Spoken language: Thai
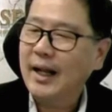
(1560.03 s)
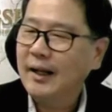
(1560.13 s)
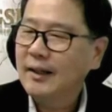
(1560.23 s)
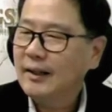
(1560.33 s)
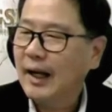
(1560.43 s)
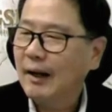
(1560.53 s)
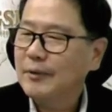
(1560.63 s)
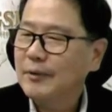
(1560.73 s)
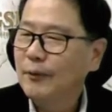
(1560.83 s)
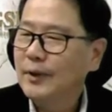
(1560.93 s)
เนี่ยนะครั
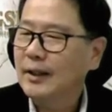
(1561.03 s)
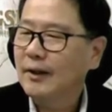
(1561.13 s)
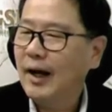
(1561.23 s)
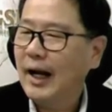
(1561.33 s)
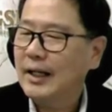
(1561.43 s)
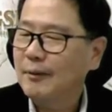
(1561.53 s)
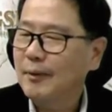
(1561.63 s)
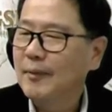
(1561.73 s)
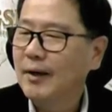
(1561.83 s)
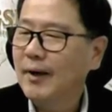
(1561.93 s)
บ คิว หนึ่ง ก็อาจจะ
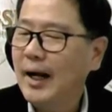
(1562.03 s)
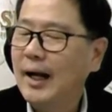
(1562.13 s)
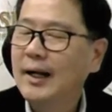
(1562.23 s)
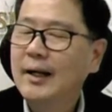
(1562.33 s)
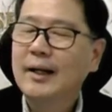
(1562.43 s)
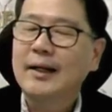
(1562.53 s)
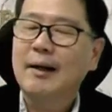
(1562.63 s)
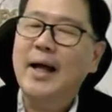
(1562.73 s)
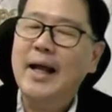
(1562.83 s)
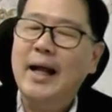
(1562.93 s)
ประเมินว่า
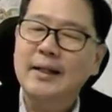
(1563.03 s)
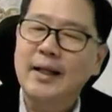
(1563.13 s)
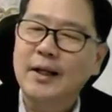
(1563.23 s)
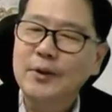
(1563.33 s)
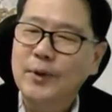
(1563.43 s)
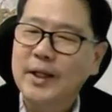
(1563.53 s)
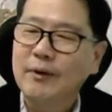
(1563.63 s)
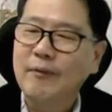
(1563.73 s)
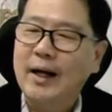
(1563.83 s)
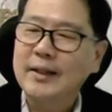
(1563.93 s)
กำไรอาจจะยังอยู่ใน
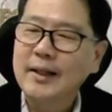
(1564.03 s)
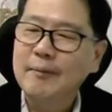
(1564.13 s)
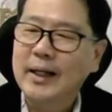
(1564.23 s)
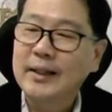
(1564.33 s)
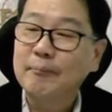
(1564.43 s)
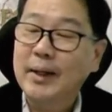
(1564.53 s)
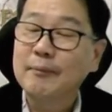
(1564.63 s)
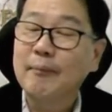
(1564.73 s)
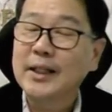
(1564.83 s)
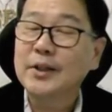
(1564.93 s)
จังหวะที่มันมั
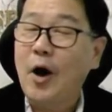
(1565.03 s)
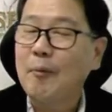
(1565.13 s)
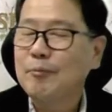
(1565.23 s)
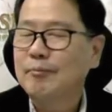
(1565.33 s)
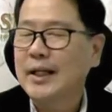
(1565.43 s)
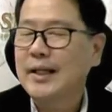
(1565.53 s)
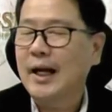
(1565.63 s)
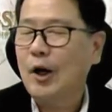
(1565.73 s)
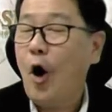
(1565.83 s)
นมันซอฟมันยัง